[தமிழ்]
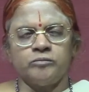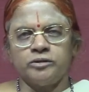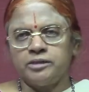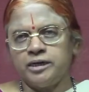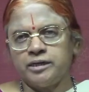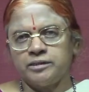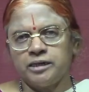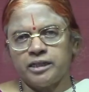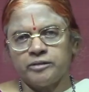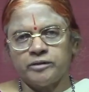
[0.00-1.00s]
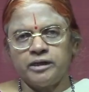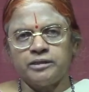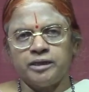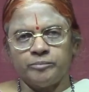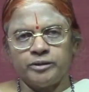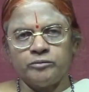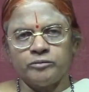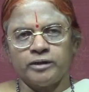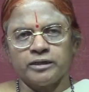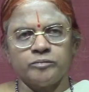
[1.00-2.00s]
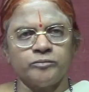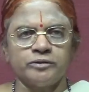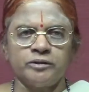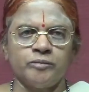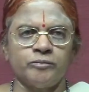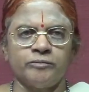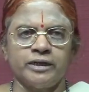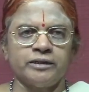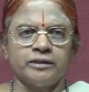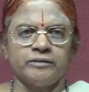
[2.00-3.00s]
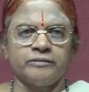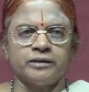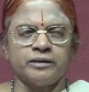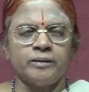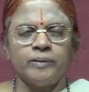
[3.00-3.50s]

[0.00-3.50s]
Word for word: ஒத்த கருத்து இல்லாதவர்கள் இது அப்படியே ஒரு வணக்கம் போட்டு நம்ம விலகிக்கிட வேண்டியது